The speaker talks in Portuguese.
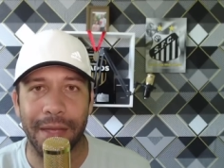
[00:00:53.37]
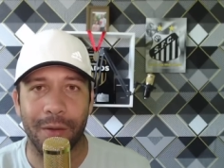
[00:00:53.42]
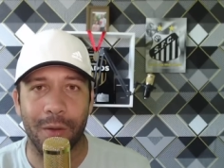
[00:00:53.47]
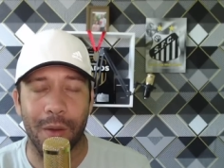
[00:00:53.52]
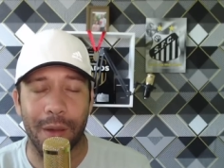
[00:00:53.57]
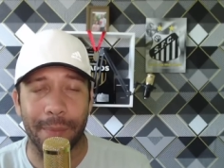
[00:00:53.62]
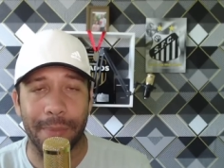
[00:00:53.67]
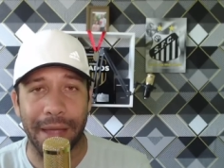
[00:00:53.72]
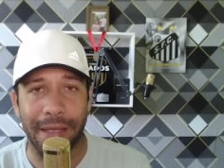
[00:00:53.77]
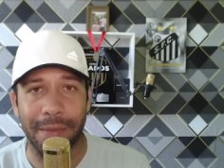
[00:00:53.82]

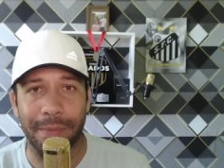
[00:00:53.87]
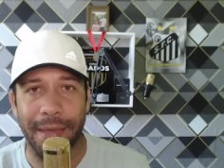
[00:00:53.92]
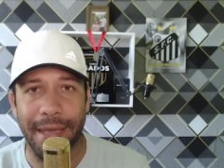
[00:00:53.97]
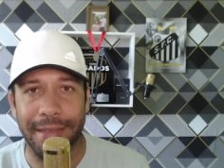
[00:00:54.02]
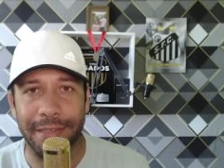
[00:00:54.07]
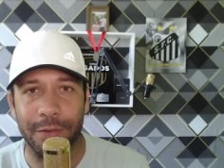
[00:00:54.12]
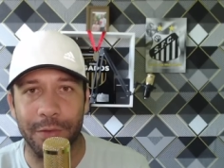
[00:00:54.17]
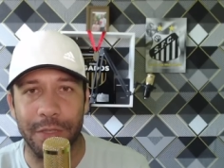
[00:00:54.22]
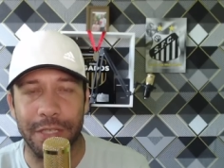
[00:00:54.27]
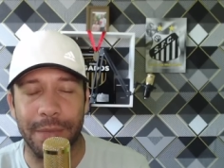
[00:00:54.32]
Com a
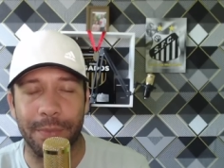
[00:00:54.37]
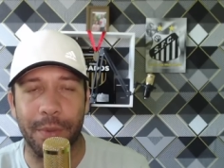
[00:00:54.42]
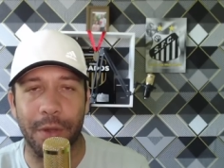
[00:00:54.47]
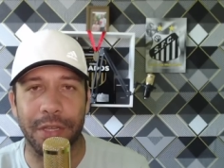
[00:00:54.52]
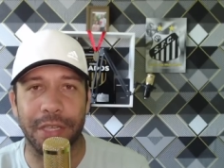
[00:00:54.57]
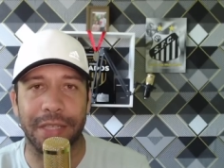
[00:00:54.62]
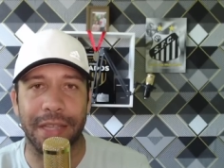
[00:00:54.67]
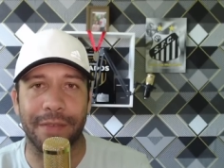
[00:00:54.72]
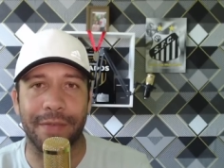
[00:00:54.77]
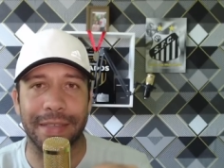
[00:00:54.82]
PagBet você
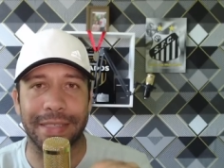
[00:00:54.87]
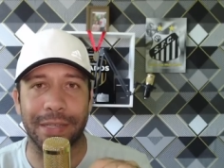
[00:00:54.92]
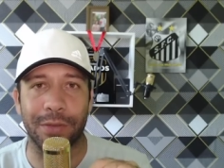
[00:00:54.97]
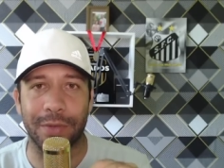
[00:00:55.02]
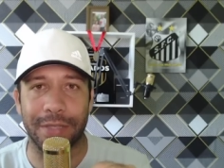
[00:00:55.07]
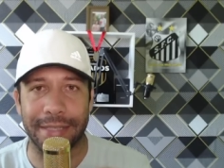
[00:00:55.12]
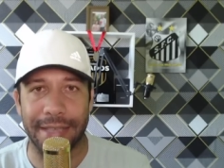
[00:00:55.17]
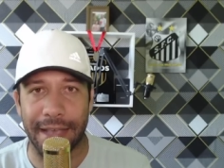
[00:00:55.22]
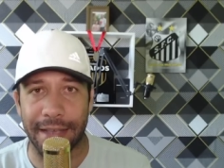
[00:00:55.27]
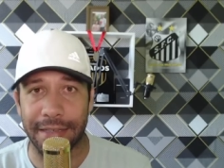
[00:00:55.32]
pode estar fazendo
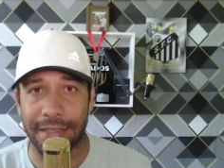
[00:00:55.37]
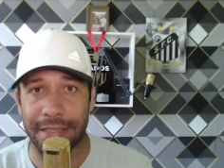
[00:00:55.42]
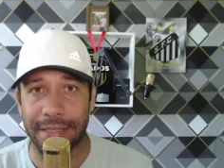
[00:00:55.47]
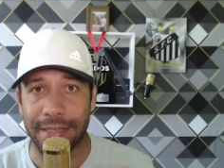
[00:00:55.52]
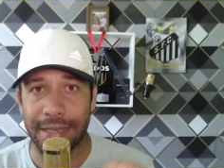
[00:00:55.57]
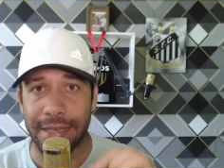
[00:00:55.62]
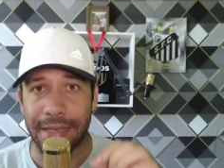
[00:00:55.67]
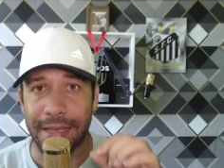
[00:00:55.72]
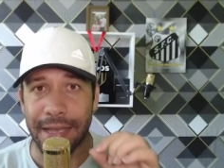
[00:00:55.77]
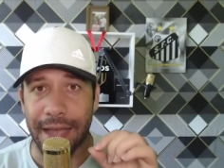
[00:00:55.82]
saques
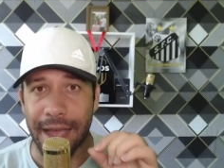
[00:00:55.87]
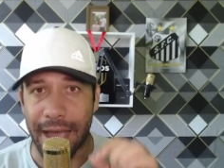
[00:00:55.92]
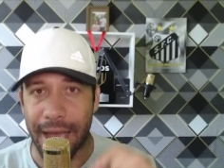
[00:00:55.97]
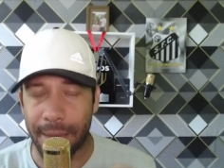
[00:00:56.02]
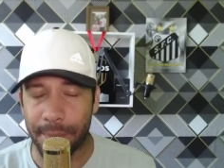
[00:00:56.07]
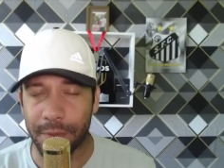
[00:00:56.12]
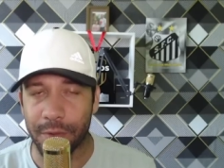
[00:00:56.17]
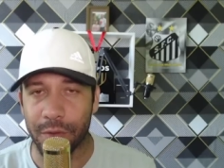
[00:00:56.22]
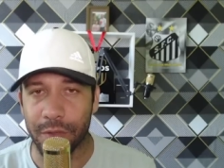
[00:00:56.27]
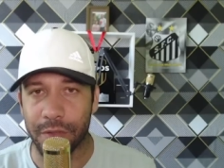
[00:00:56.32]

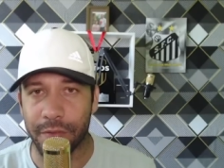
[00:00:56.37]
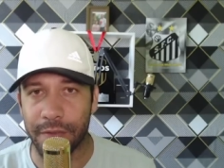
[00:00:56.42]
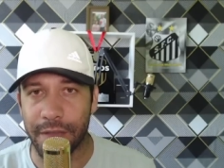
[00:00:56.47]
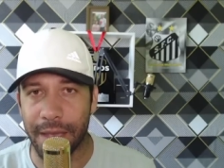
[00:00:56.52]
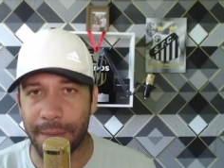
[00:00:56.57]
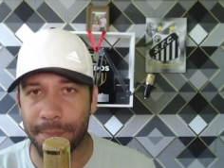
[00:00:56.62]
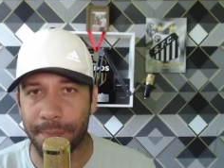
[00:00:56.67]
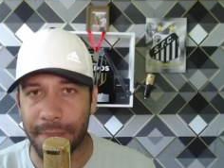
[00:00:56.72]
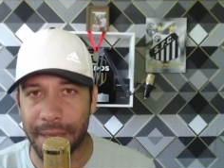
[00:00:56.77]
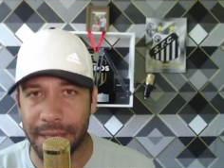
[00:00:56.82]
rápidos
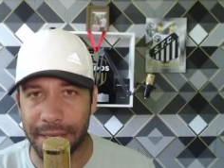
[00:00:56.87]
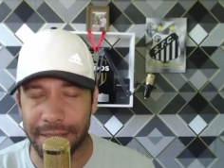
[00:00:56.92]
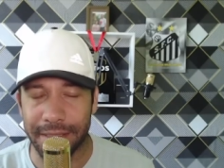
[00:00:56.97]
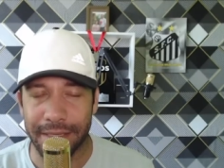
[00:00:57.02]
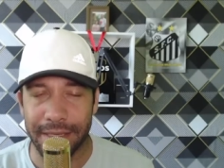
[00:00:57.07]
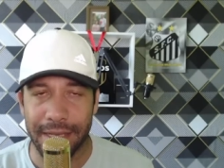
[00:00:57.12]
via Pix